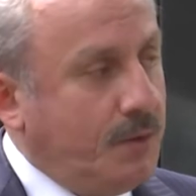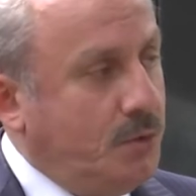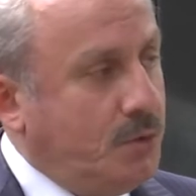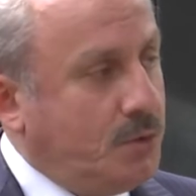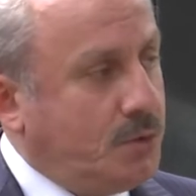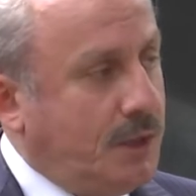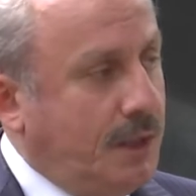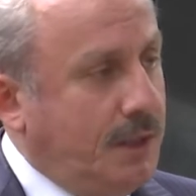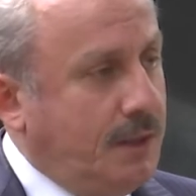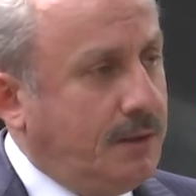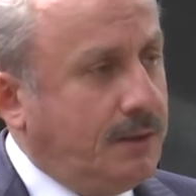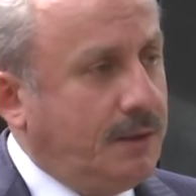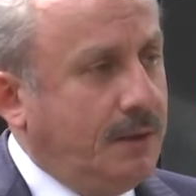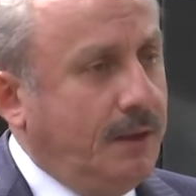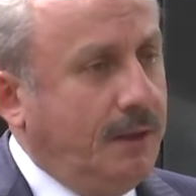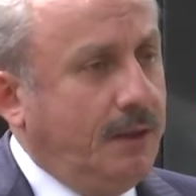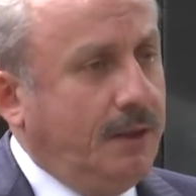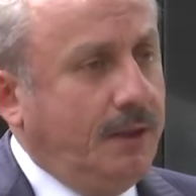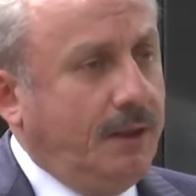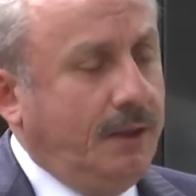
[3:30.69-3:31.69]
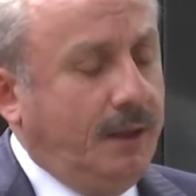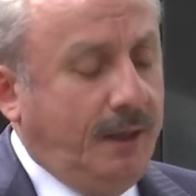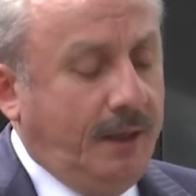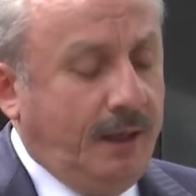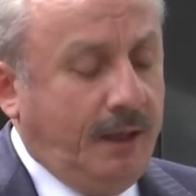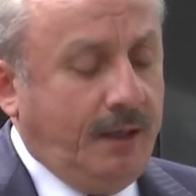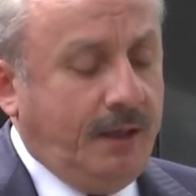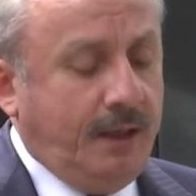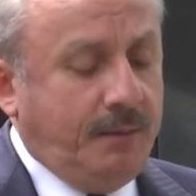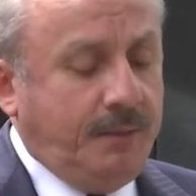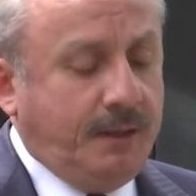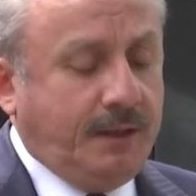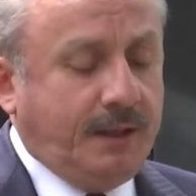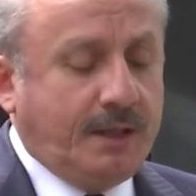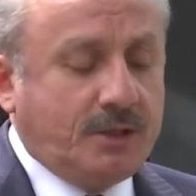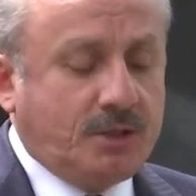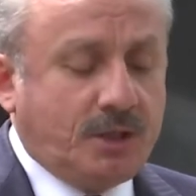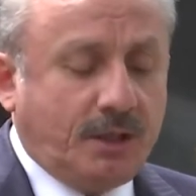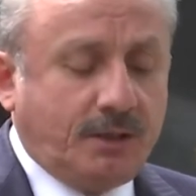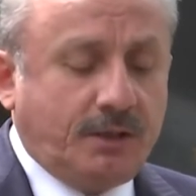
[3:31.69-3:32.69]
üstelik eylemi
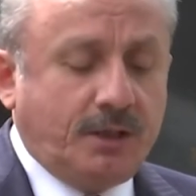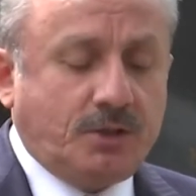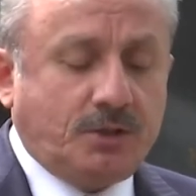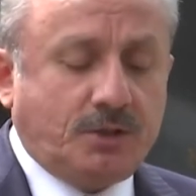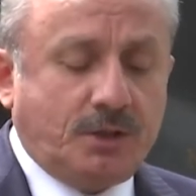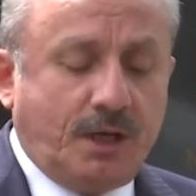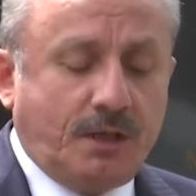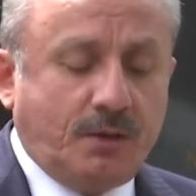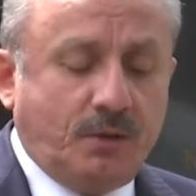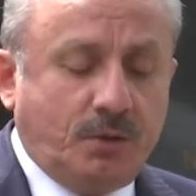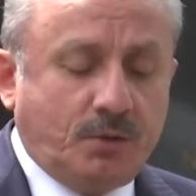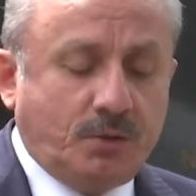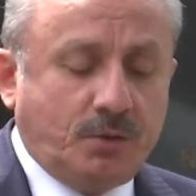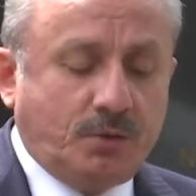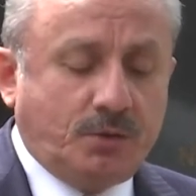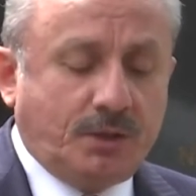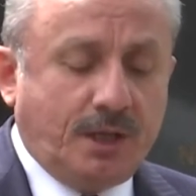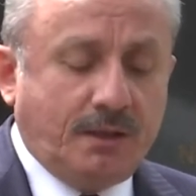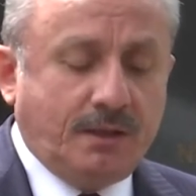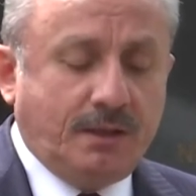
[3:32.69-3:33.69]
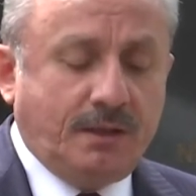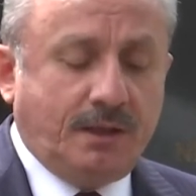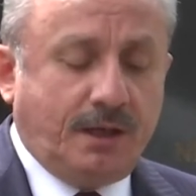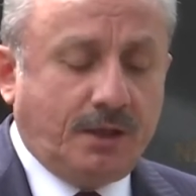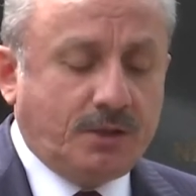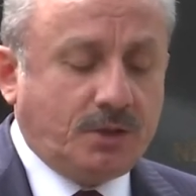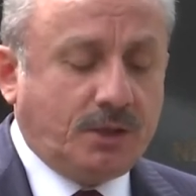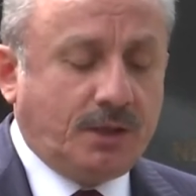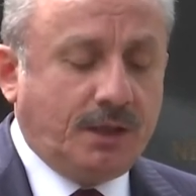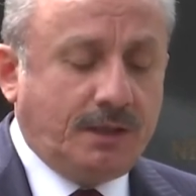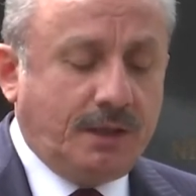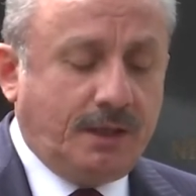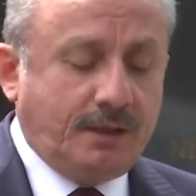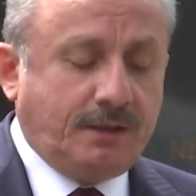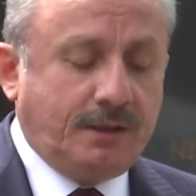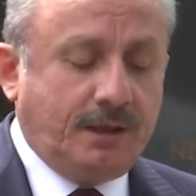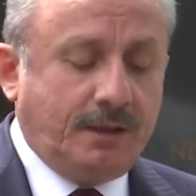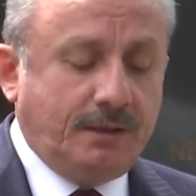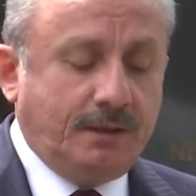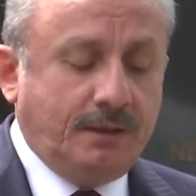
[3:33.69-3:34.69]
gerçekleştiren örgüt kendini açık
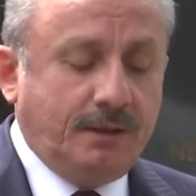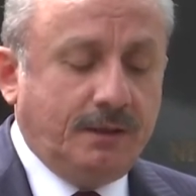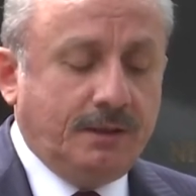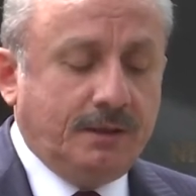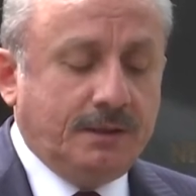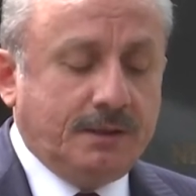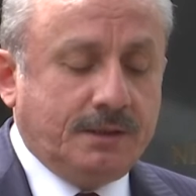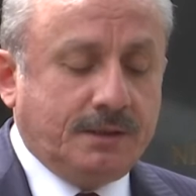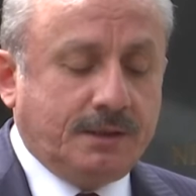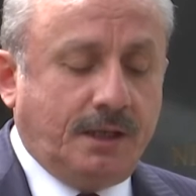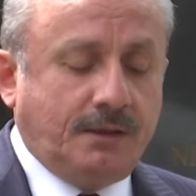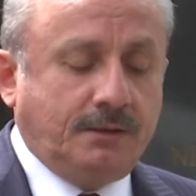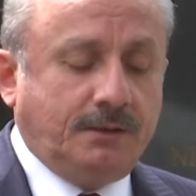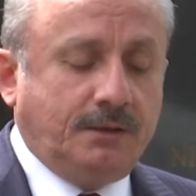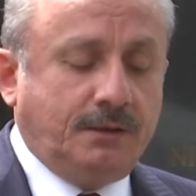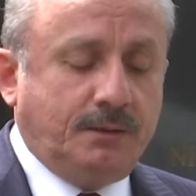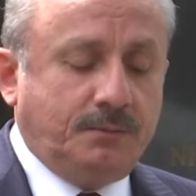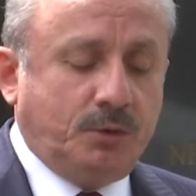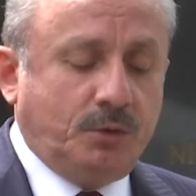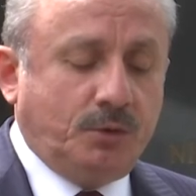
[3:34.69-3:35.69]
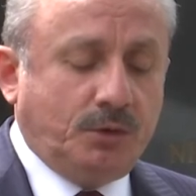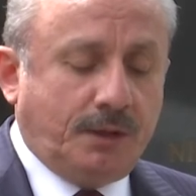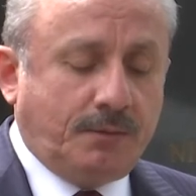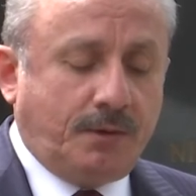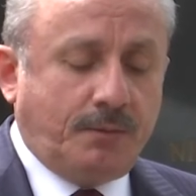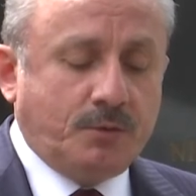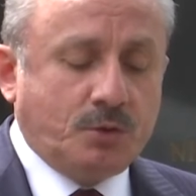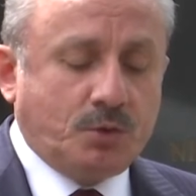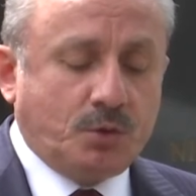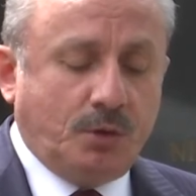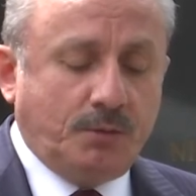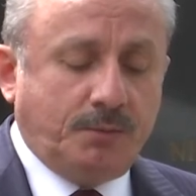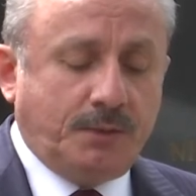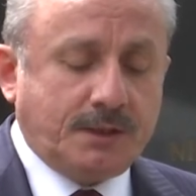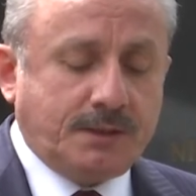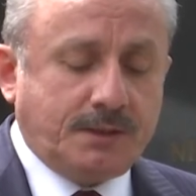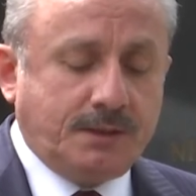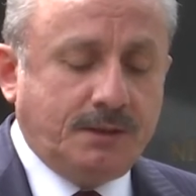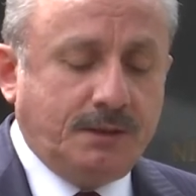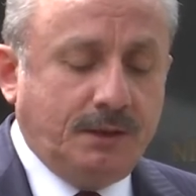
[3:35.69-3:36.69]
ederken zanlının bulunamamış
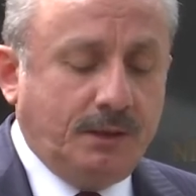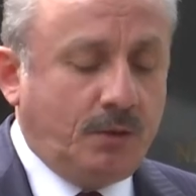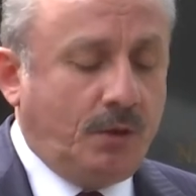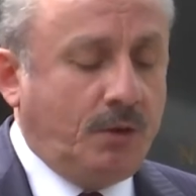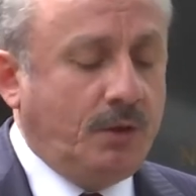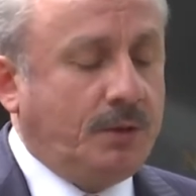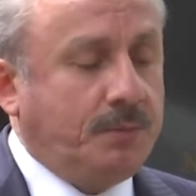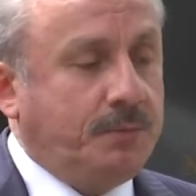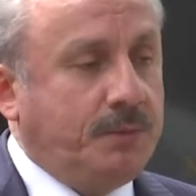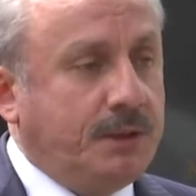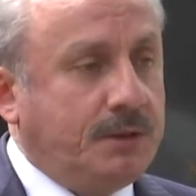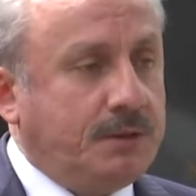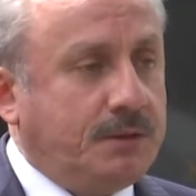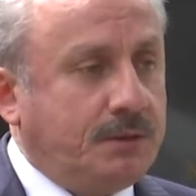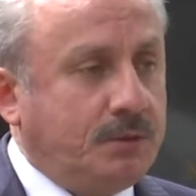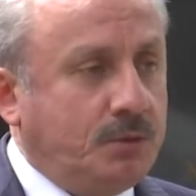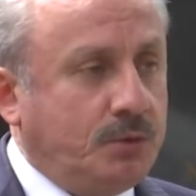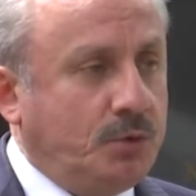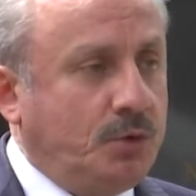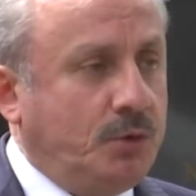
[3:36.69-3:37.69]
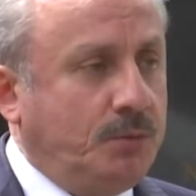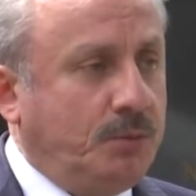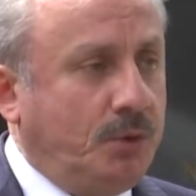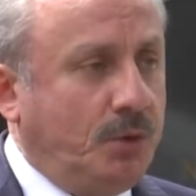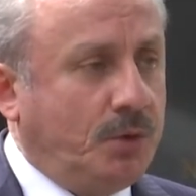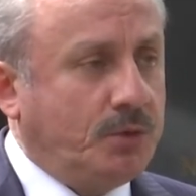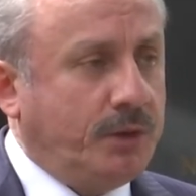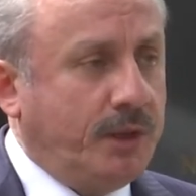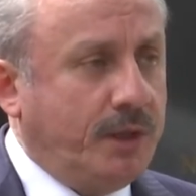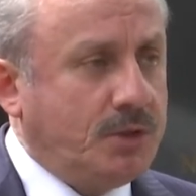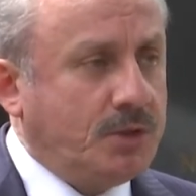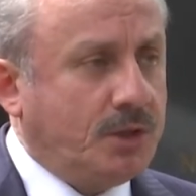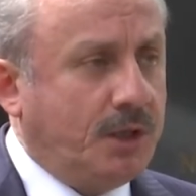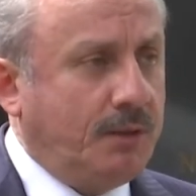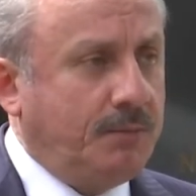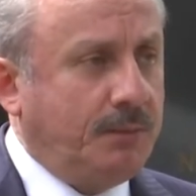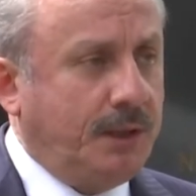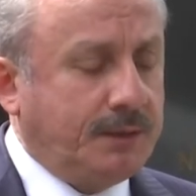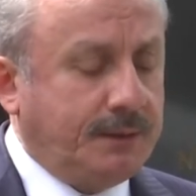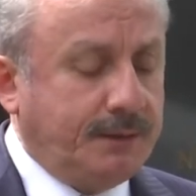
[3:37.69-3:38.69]
olması ironik bir durum ortaya
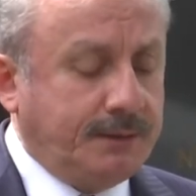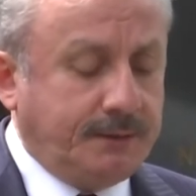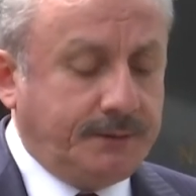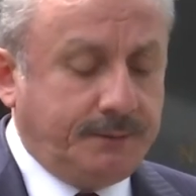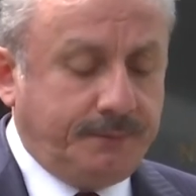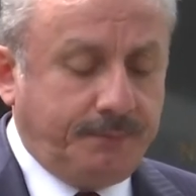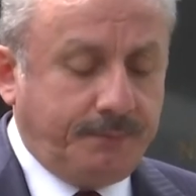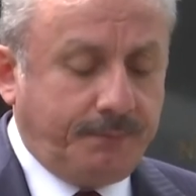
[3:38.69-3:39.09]
çıkarmaktadır.